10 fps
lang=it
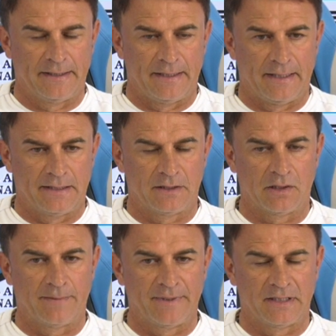eh,
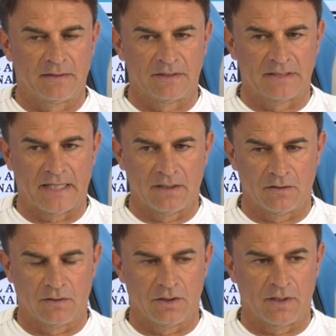sicuramente
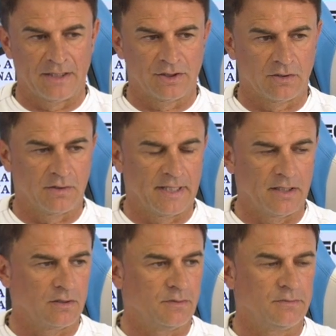quest'anno con i calciatori
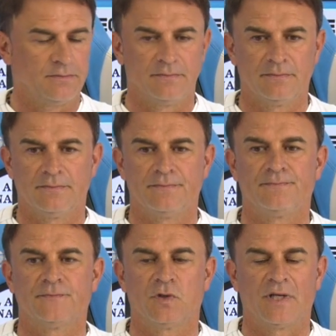hanno... Con,
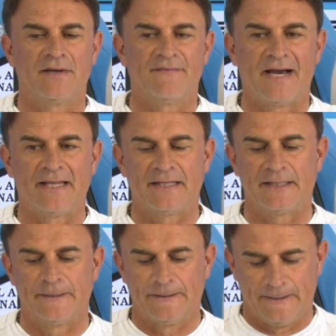sono
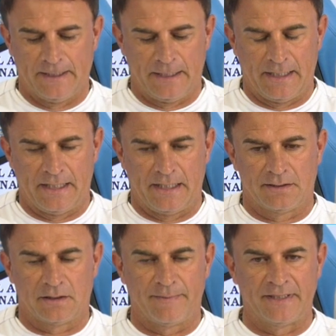arrivati eh,
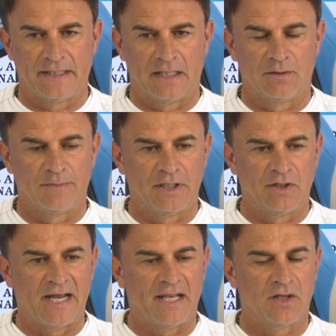sicuramente hanno
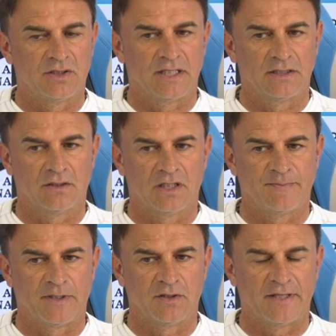migliorato sia sotto
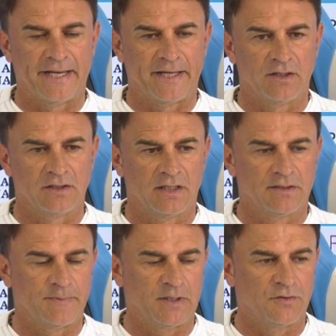l'aspetto tecnico che
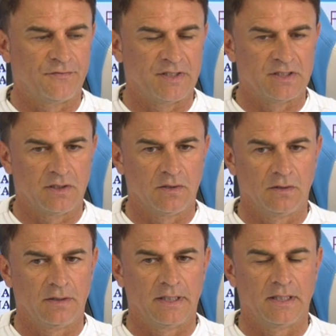l'aspetto
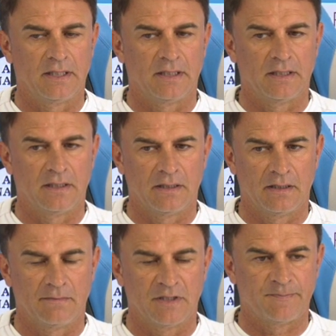fisico.
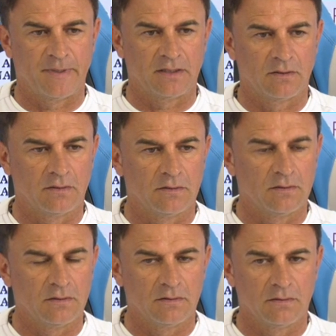Eh, mi
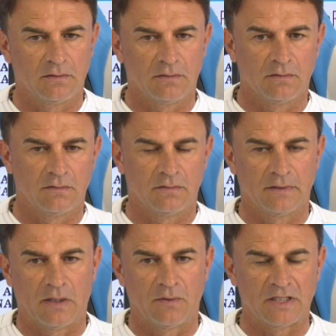aspetto
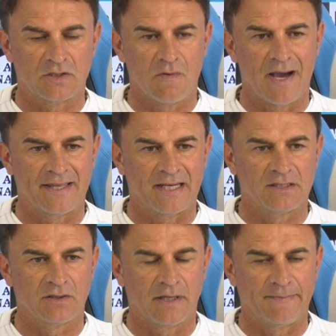una, una, squadra
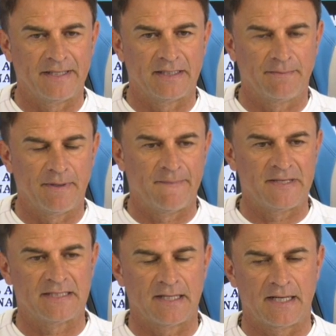sicuramente ben
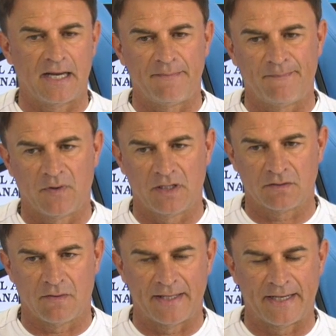messa in campo, una
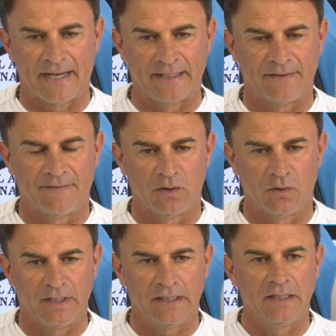squadra che ha dei
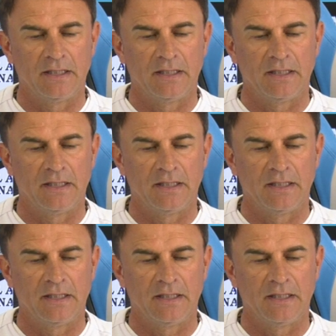valori,